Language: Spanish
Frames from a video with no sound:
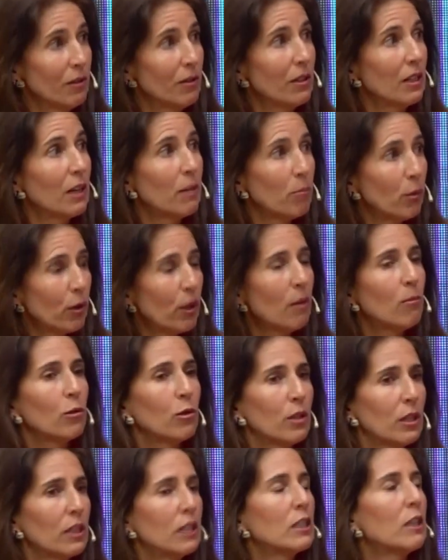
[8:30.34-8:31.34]
que podamos
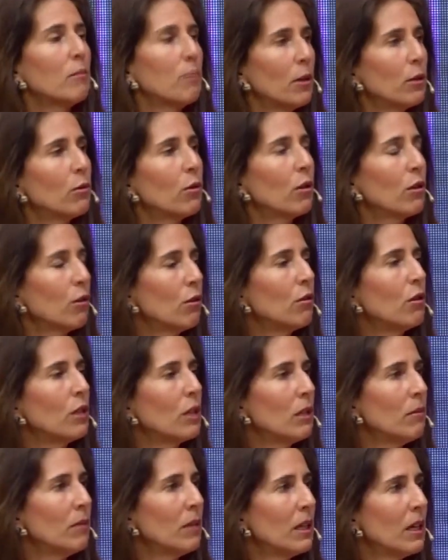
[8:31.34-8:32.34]
tener respecto a que nos
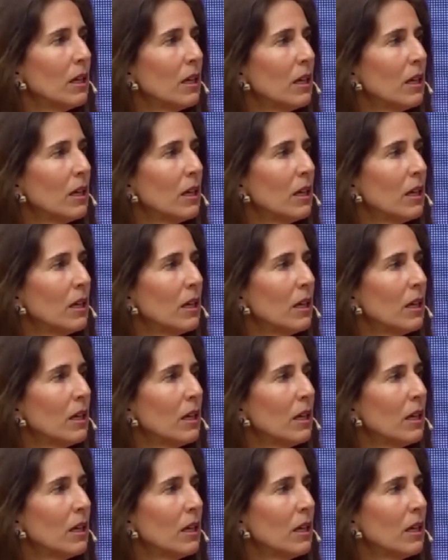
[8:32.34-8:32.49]
discrimina